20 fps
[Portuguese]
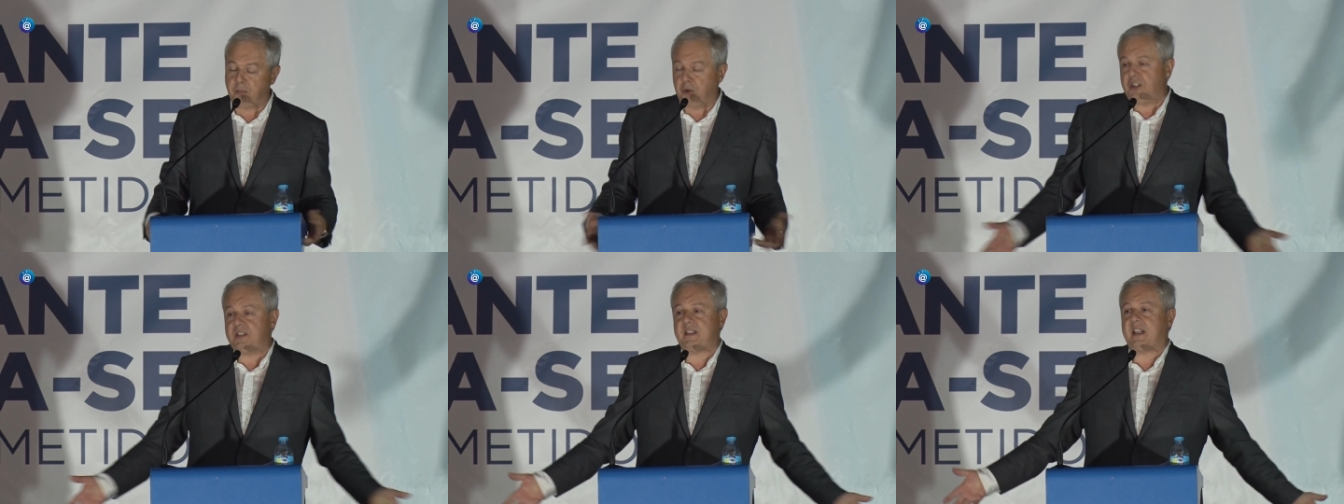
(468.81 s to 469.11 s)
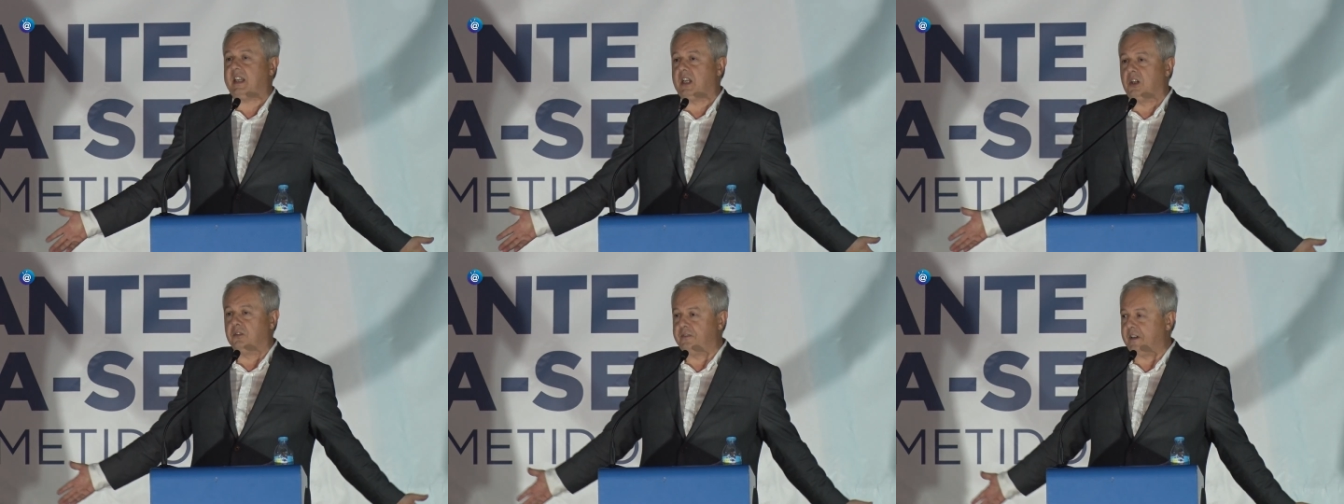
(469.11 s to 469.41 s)
Por
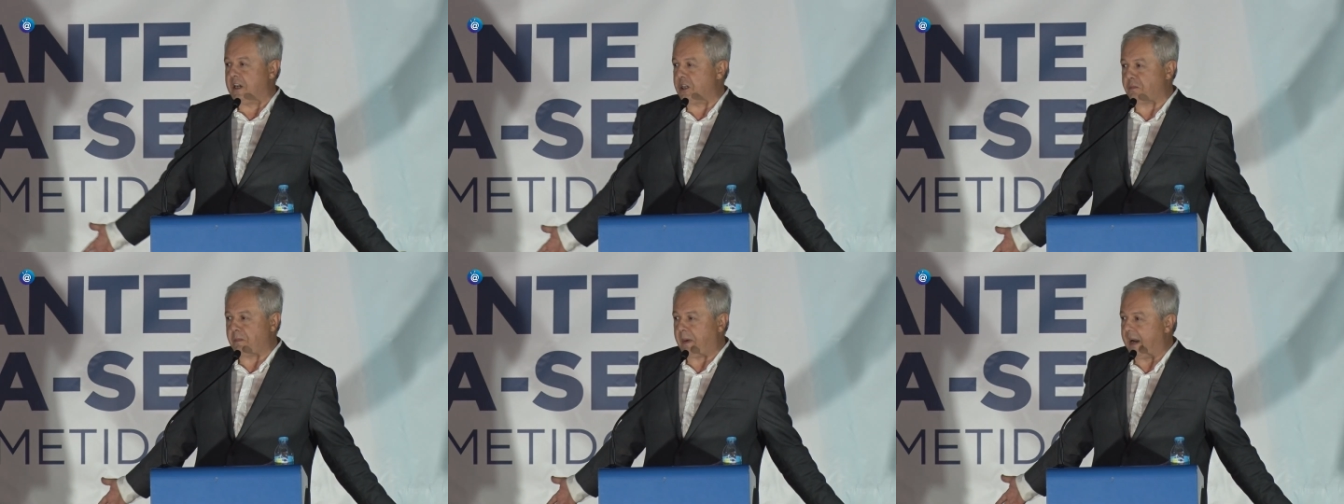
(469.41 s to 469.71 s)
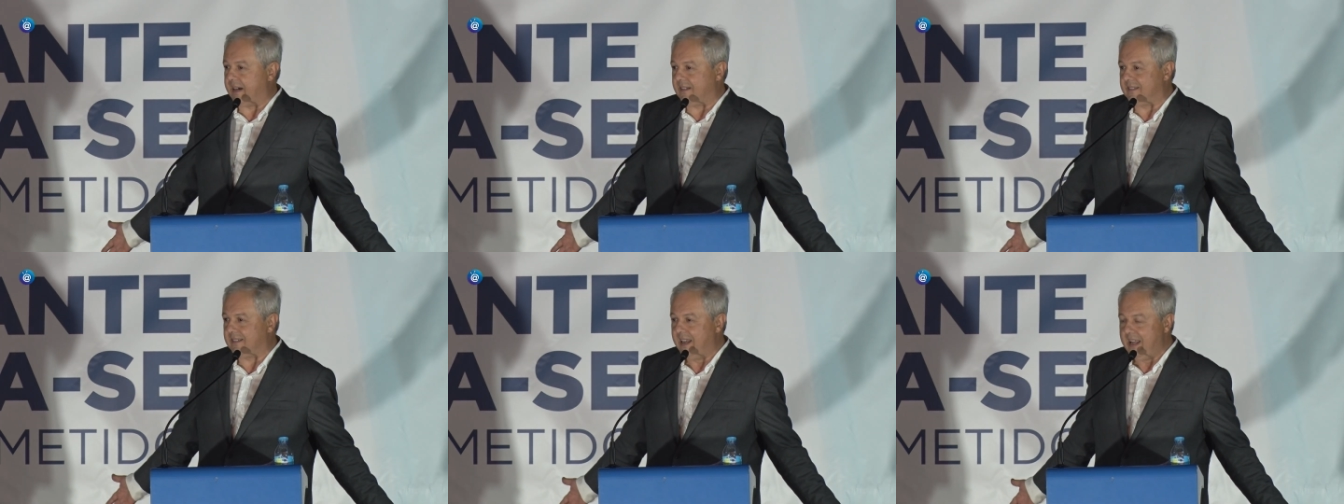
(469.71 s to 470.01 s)
isso é que ele faz
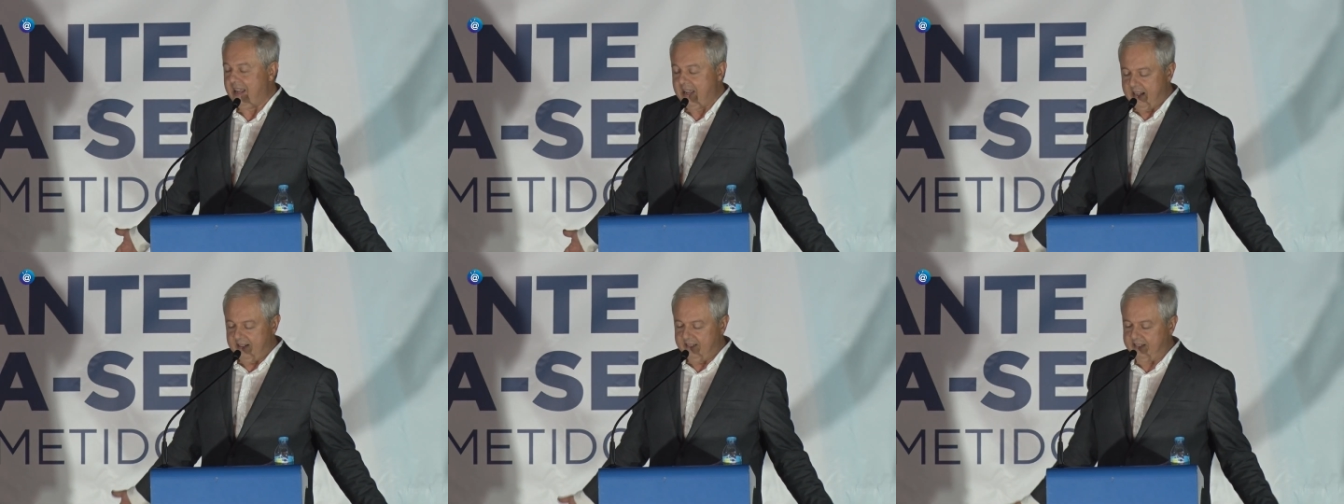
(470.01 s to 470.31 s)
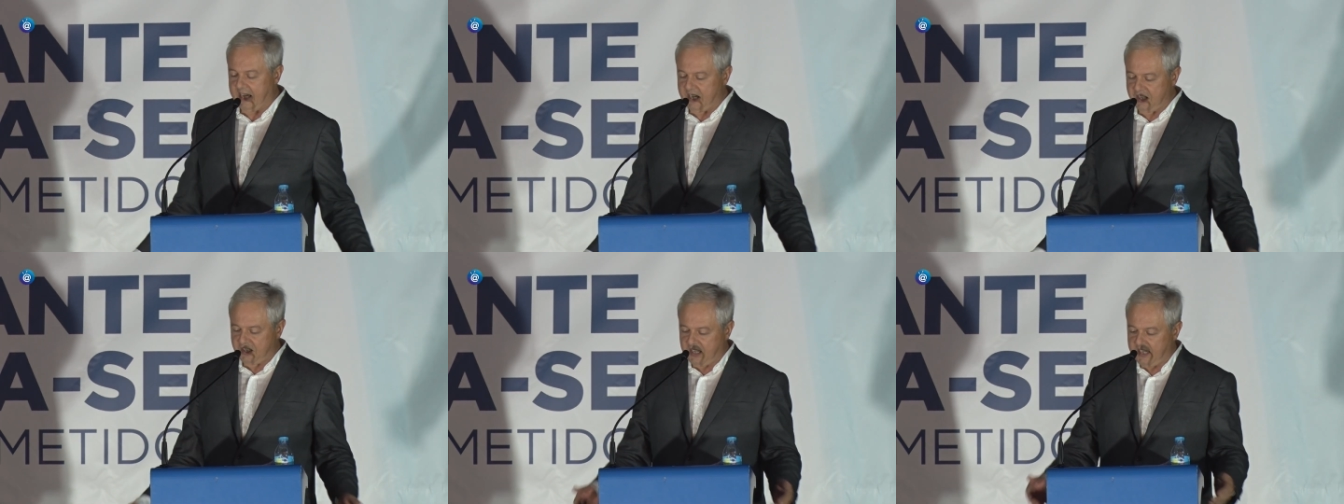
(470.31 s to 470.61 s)
parte
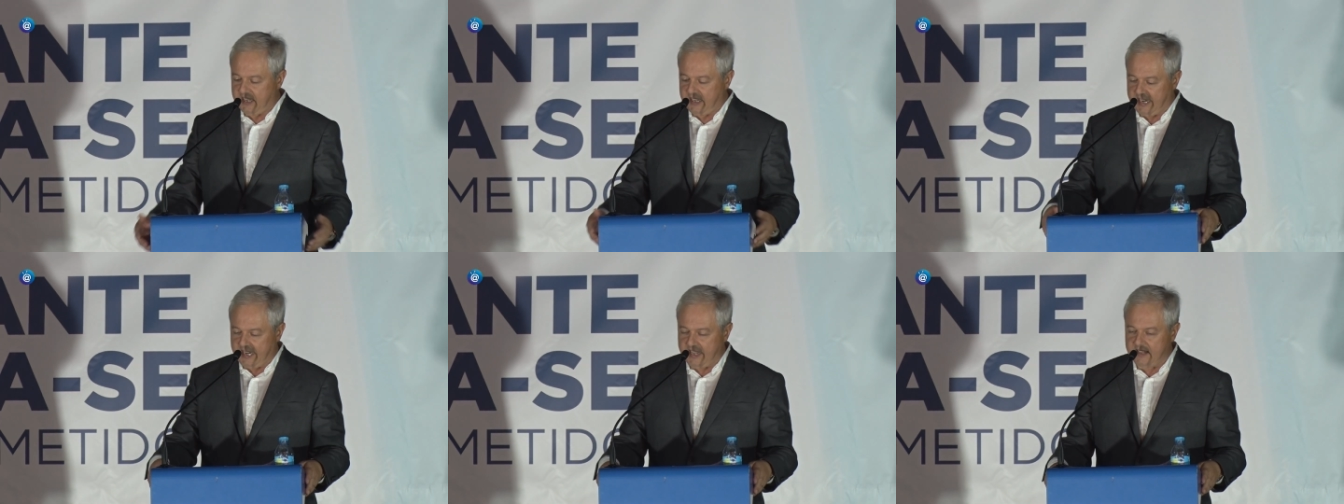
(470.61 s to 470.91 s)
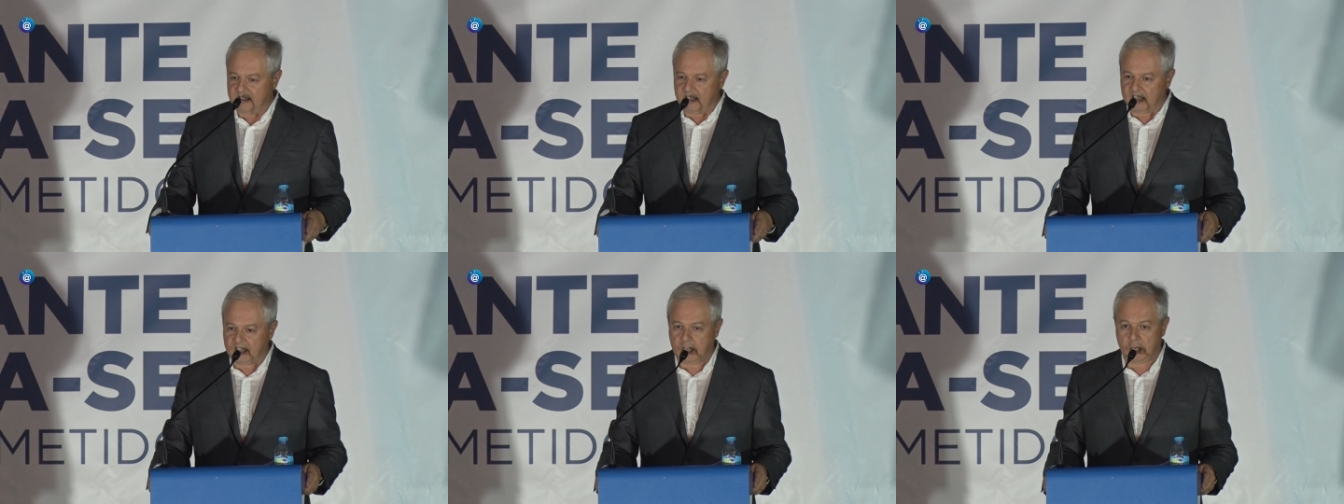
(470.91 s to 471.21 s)
desta
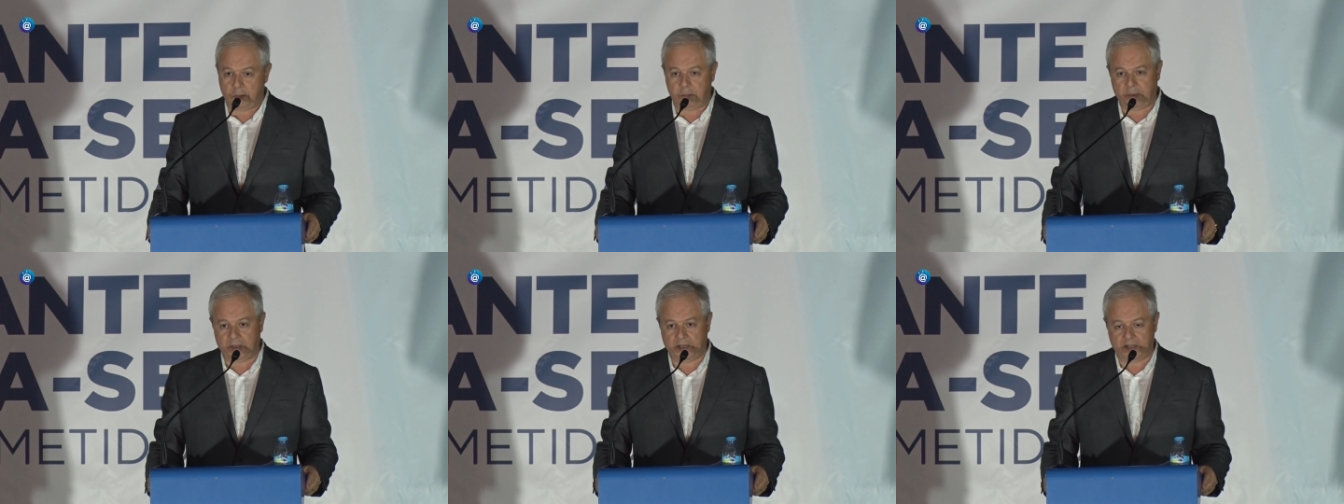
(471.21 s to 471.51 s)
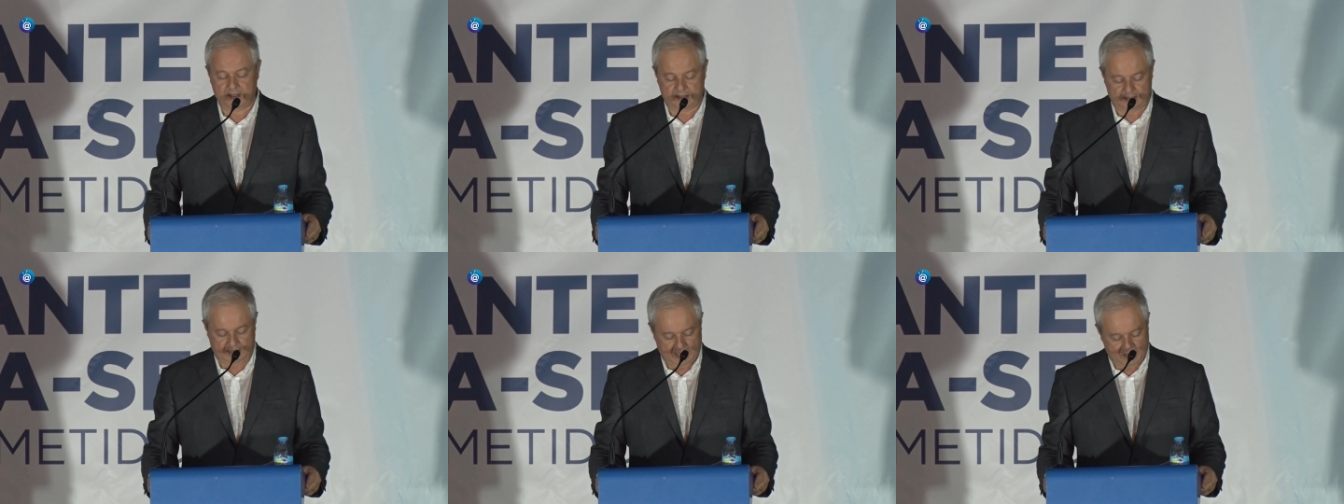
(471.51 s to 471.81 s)
grande equipa,
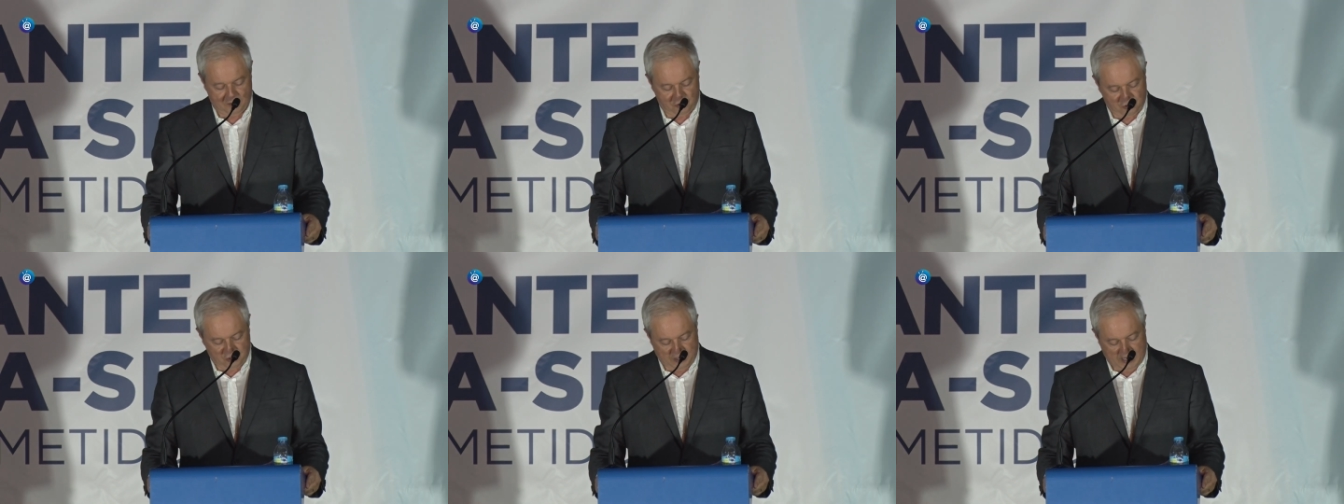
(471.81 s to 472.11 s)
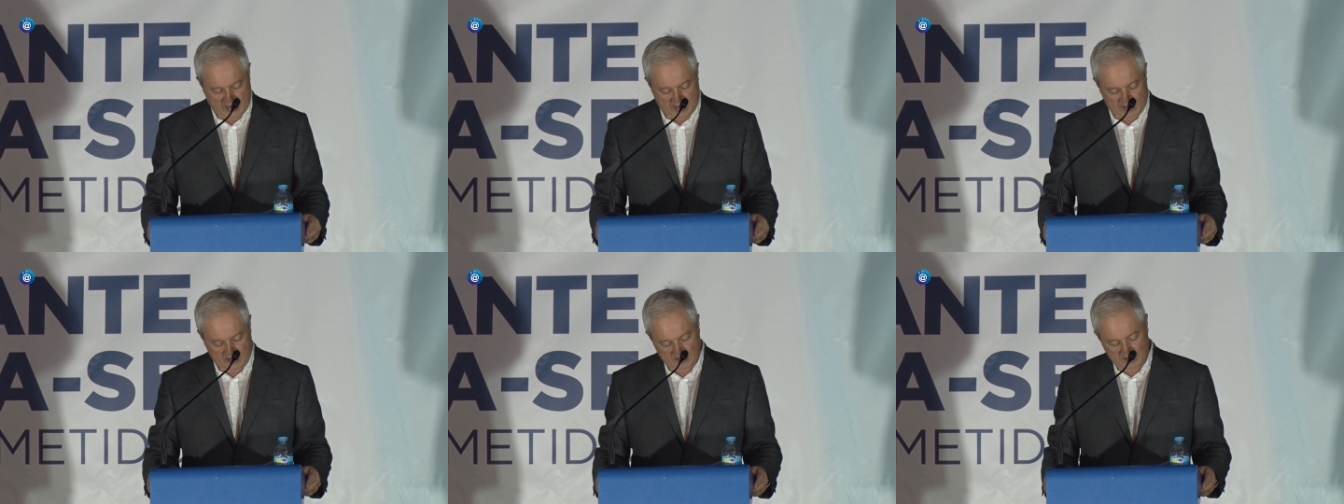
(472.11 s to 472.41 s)
claro
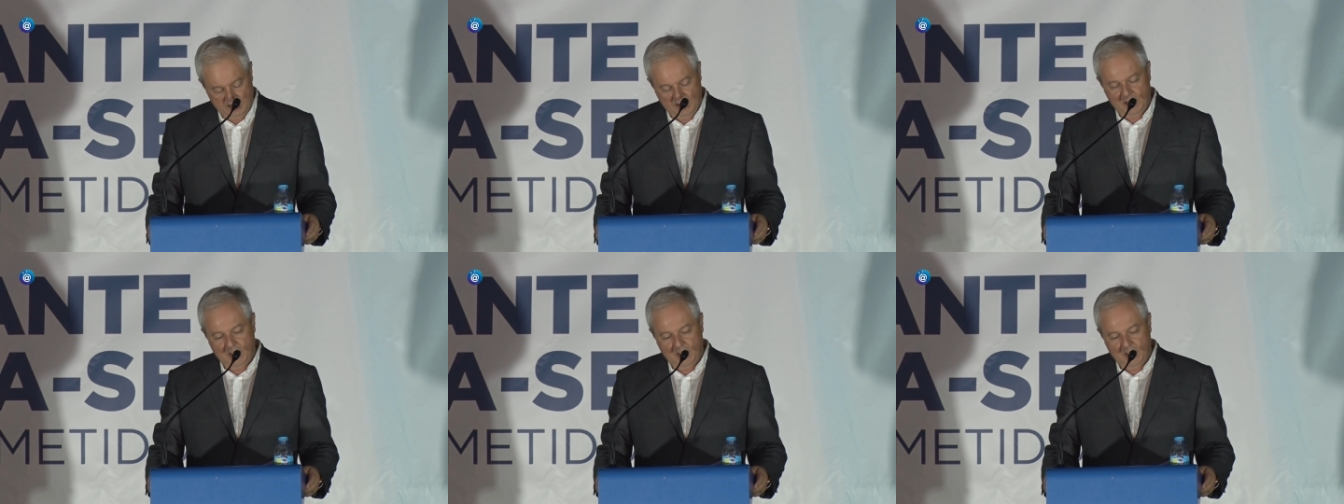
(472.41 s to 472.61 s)
está.